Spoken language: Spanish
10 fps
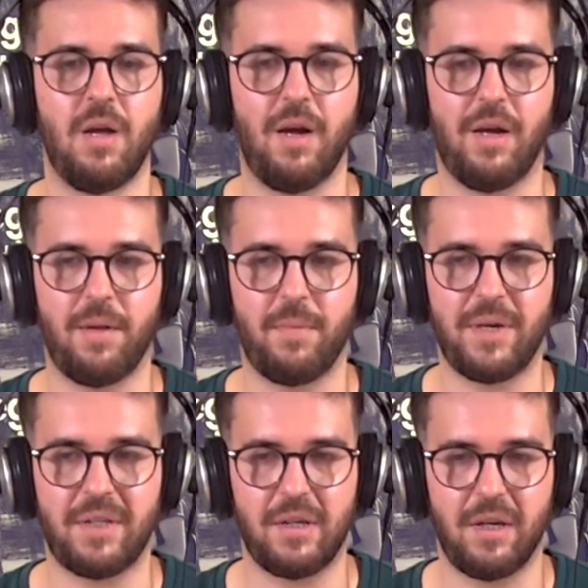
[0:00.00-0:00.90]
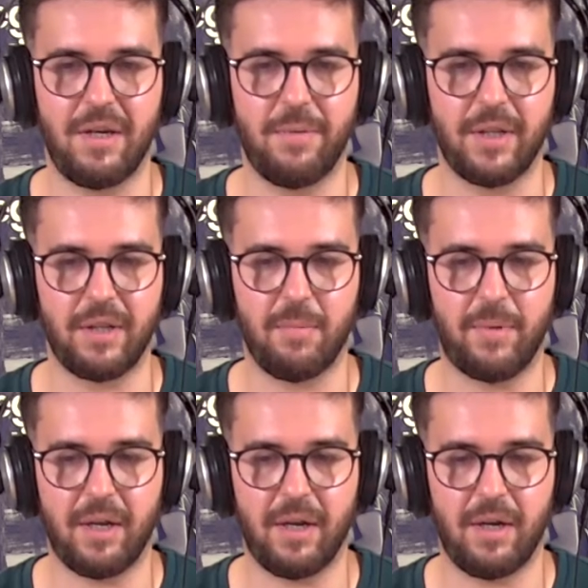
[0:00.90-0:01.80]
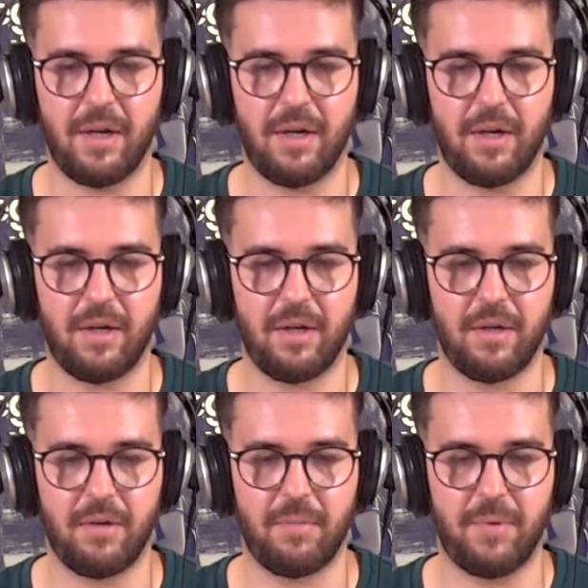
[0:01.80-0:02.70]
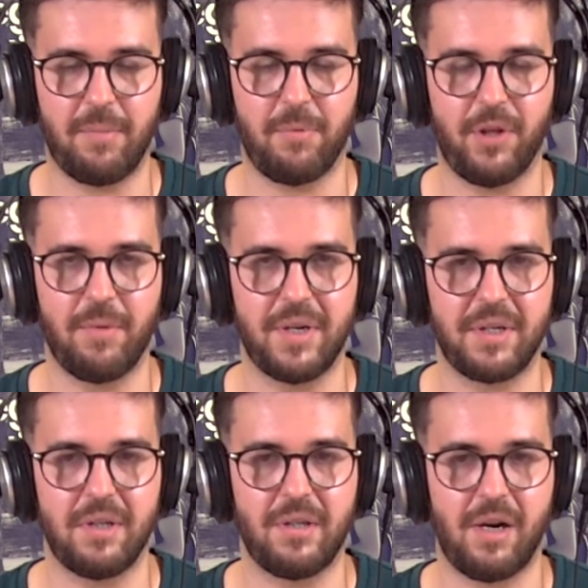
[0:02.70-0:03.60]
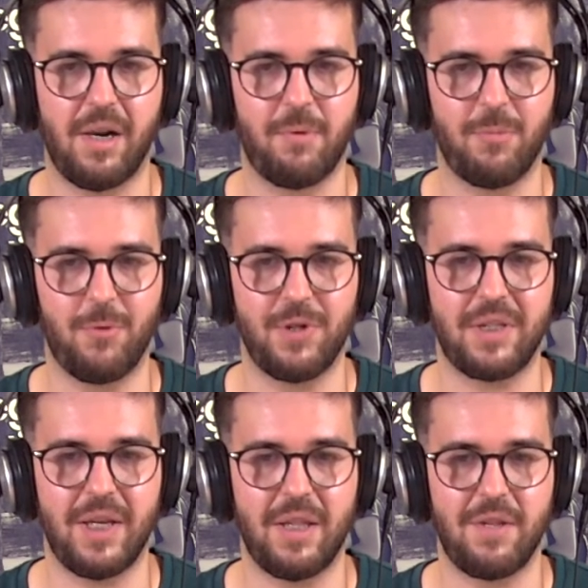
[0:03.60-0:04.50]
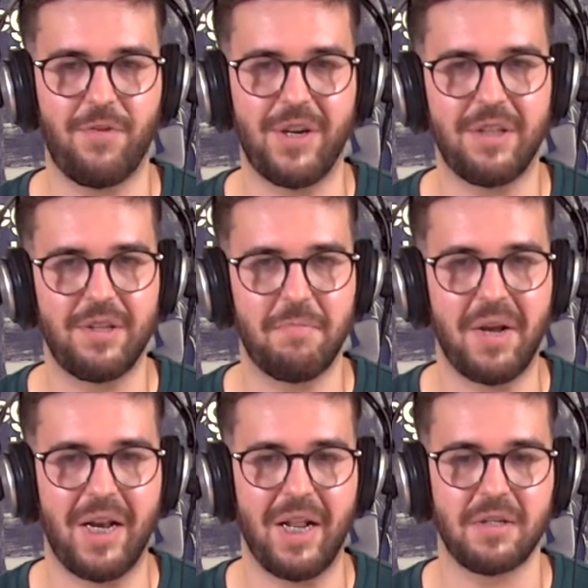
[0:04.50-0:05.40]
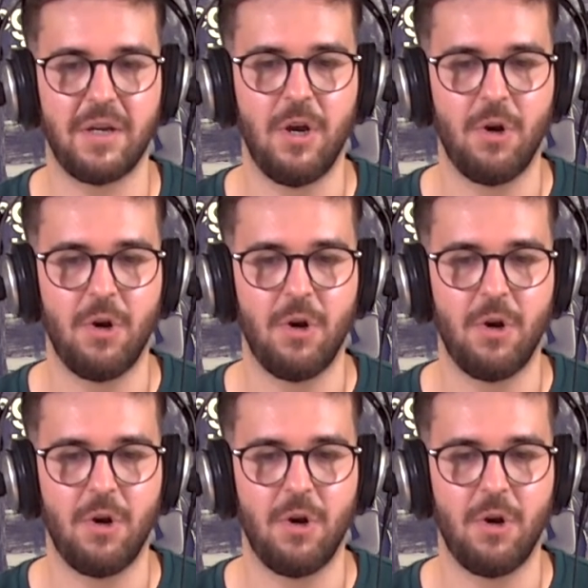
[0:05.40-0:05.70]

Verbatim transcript: Además, tienen libertad para, poder presentar la propuesta de diferentes maneras.